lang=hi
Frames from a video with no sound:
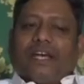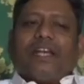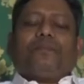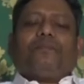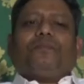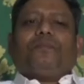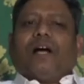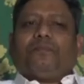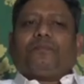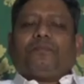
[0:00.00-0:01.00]
अरे आप
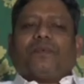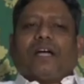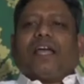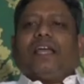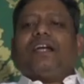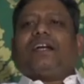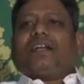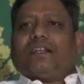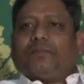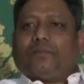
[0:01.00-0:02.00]
आप काहे
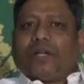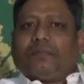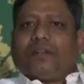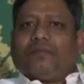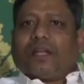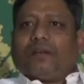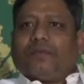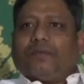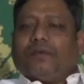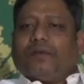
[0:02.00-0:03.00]
काटे पूरा परिवार
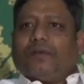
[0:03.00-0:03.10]
लोग